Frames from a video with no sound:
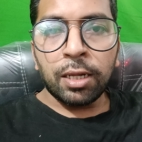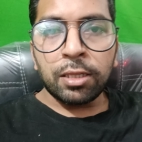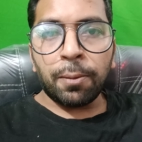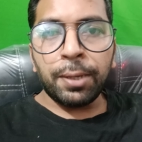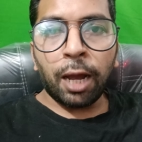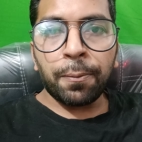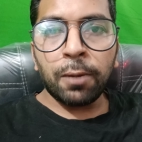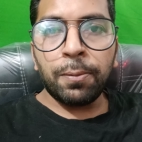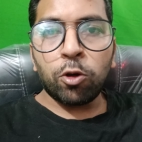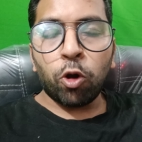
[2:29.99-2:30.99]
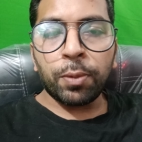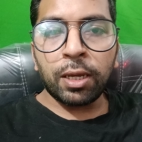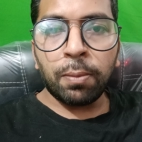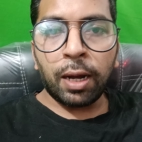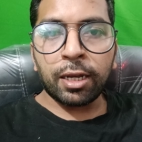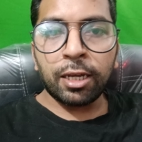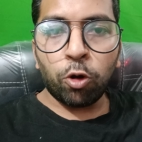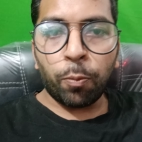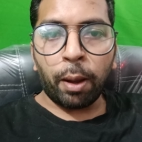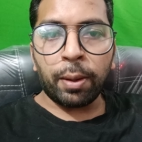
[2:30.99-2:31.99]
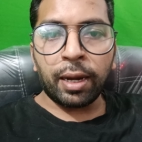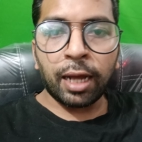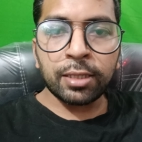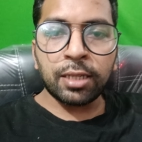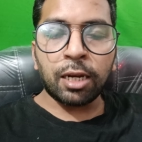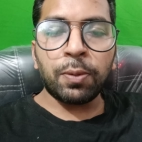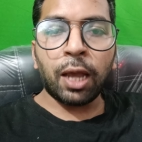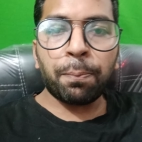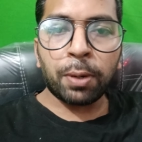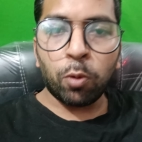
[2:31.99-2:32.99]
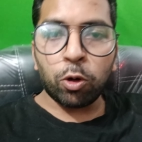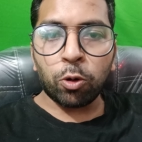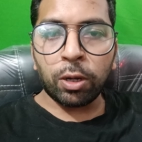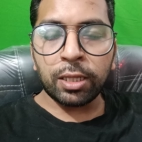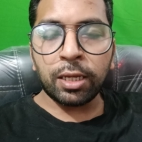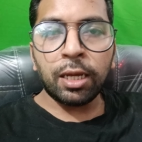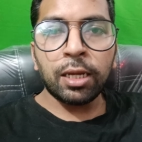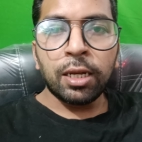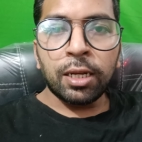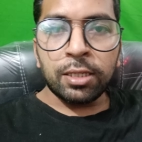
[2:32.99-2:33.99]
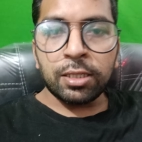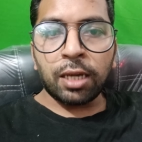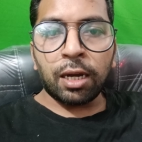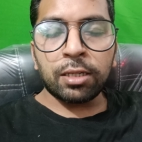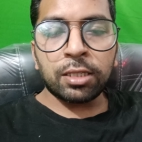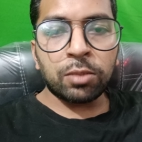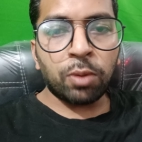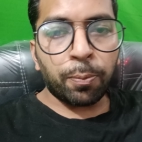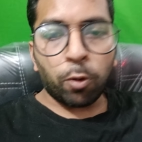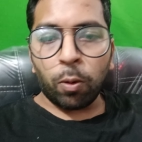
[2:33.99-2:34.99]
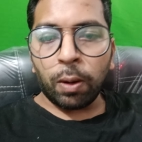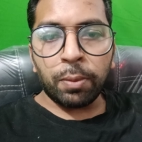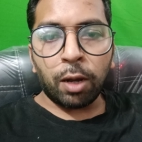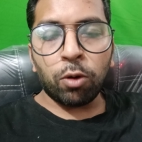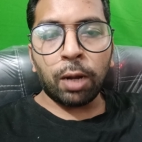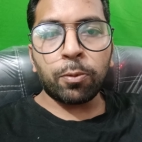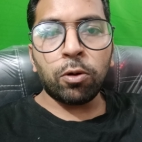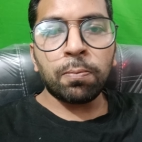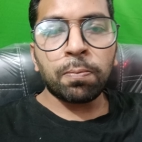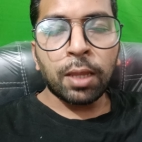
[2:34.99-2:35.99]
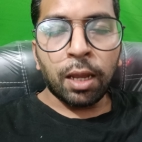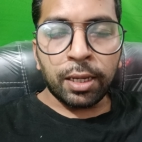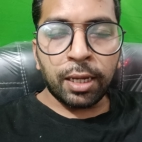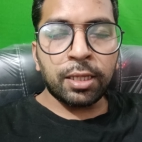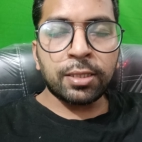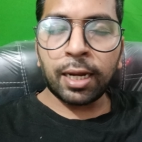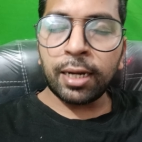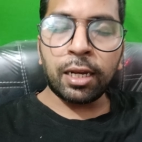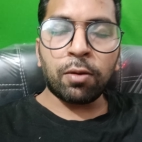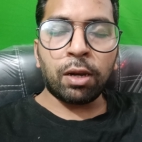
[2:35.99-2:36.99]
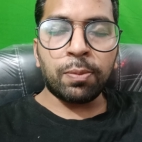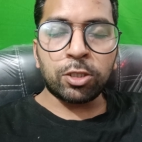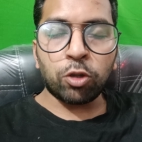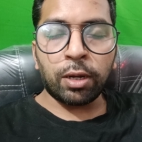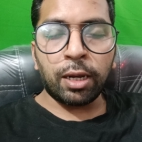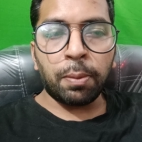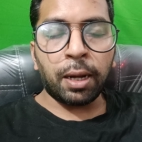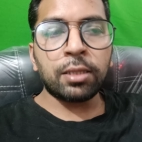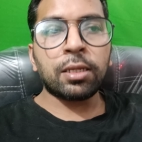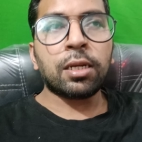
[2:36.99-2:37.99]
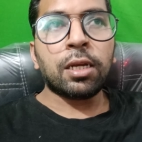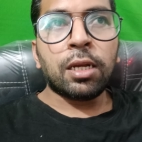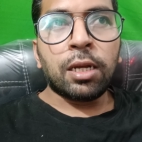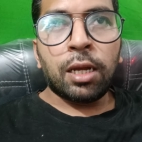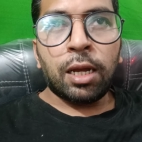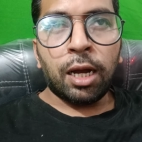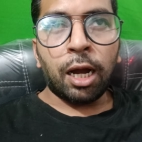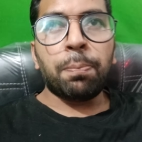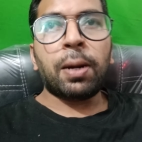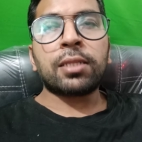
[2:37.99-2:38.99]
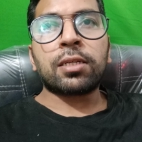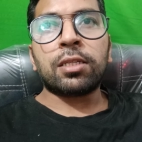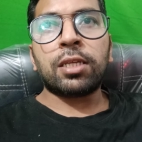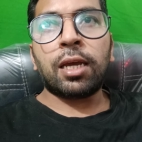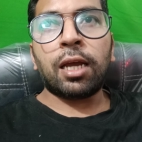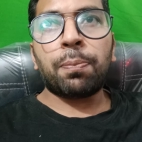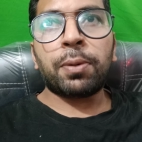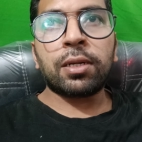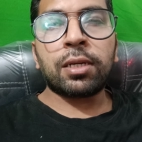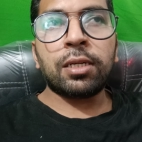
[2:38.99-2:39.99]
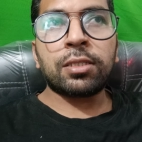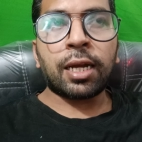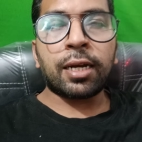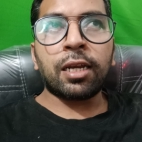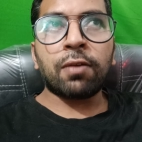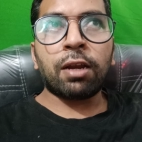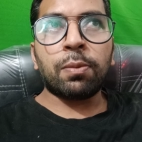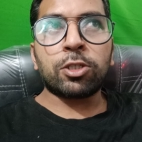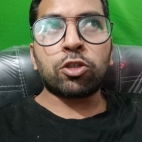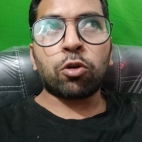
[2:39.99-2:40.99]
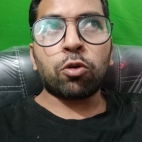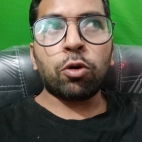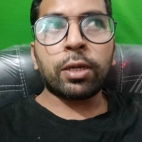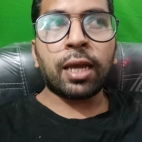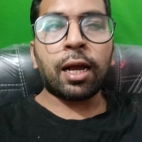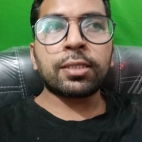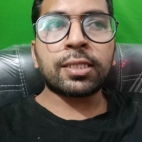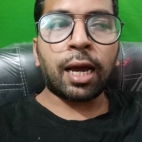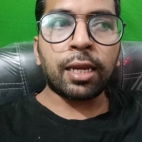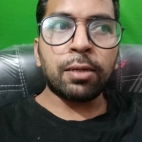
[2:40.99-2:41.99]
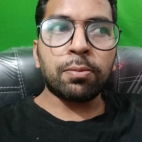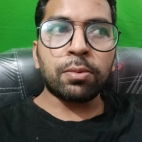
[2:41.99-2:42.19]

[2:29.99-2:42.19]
तभी आपकी बी की मार्किंग हो पाएगी लास्ट ईयर भी आप प्रमोट हो गए थे जिस कारण से इस बार प्रॉब्लम ना हो आपको ये थी सेकेंडरी वाले बच्चों के लिए बात अब बात करते हैं यहाँ पर कि सेकेंडरी वाले बच्चों को क्या सारी